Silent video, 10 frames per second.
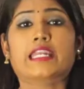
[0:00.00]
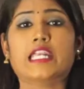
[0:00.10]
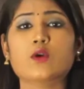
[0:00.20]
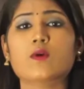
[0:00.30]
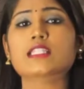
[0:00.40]

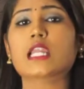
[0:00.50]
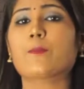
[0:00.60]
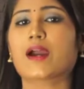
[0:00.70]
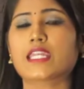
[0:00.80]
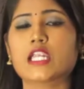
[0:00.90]
రెండు వందల
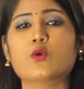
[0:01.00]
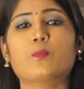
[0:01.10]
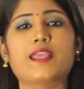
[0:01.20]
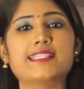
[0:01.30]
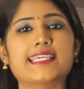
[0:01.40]
పన్నెండు
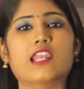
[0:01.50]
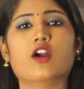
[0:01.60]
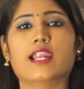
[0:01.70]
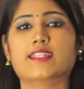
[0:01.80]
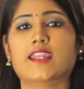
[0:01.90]
బీసీలో
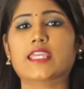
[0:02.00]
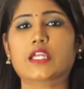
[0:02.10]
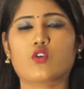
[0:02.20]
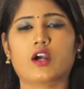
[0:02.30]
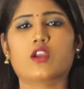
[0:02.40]
కట్టిన ఈ
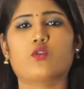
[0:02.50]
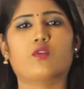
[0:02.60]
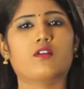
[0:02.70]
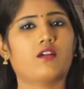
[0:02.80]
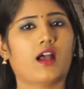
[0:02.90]
గుహలు
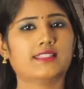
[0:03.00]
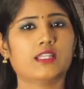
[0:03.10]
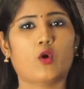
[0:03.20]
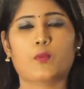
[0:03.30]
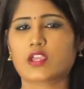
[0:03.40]

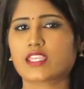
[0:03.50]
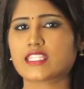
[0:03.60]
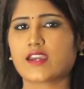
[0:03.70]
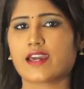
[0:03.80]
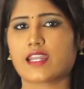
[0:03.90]
అసలు
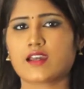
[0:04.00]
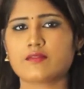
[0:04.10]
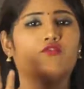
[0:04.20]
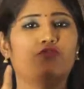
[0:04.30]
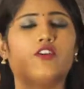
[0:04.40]
ఉపయోగించేవారా
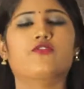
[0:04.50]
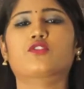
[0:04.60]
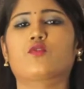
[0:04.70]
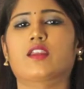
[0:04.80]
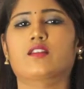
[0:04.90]

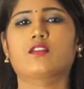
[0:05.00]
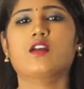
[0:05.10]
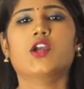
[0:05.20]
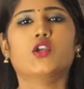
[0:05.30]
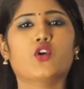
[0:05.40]
ఫిఫ్త్ వన్
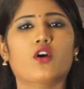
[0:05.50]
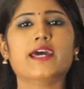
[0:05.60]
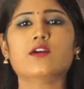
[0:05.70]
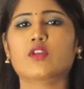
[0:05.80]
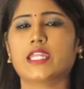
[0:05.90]

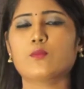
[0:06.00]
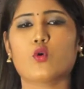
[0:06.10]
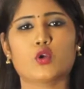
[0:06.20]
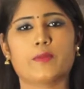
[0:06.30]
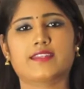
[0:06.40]
యోనాగుని
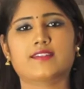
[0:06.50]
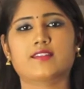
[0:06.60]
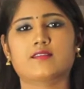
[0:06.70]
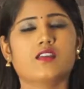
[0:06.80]
మోనుమెంట్